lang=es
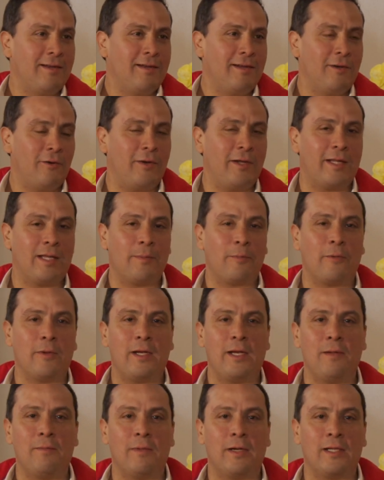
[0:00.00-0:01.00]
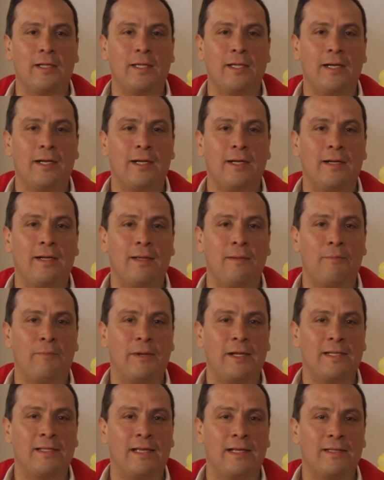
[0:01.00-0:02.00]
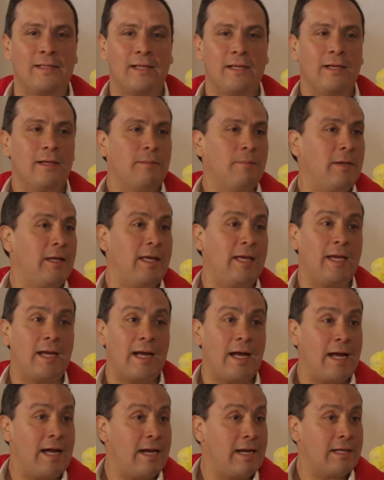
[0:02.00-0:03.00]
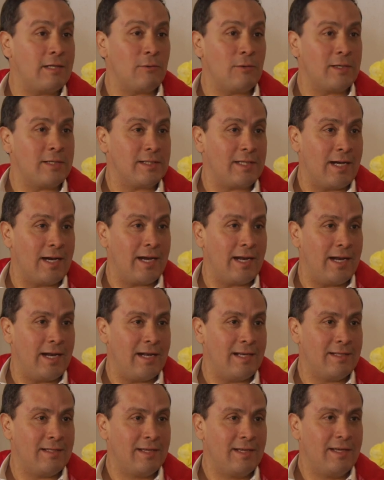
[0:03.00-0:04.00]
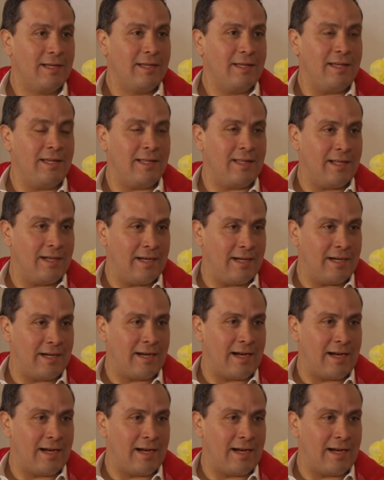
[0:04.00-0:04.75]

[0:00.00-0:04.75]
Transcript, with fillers: Loreta podría invertir en empresas mexicanas o extranjeras y tener